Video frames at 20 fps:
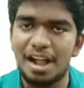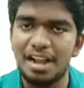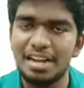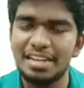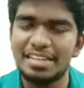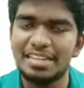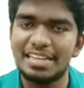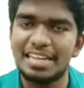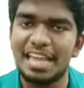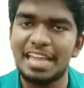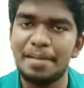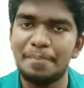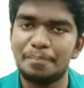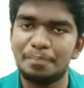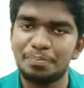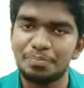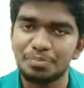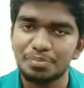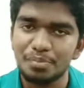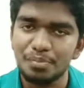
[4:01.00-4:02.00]
வாழ்க்கையை
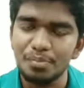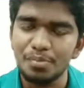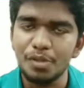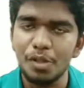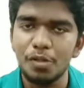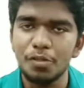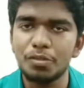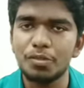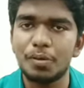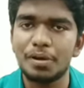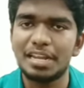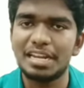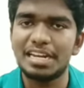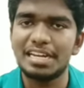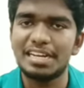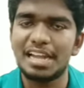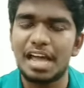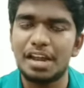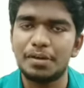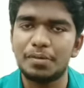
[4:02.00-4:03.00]

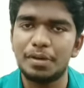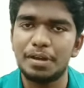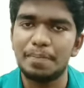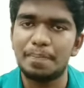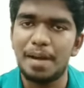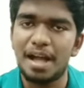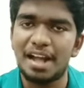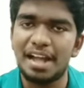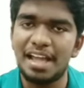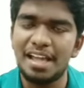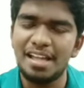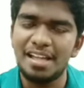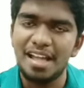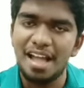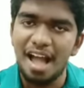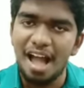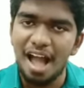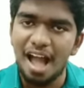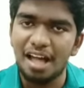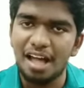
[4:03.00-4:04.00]
தொடர்கின்றார் குறிப்பாக
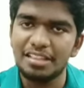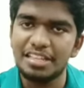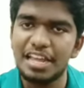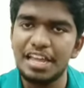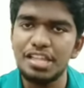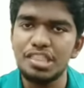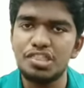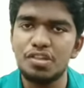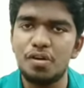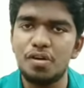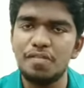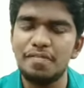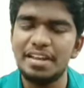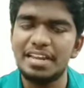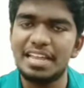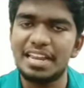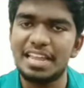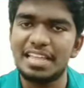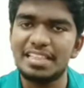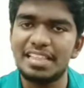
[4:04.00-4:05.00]
அதே தோல்வி
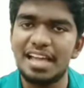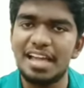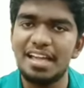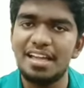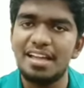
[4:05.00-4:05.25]
நிறைந்த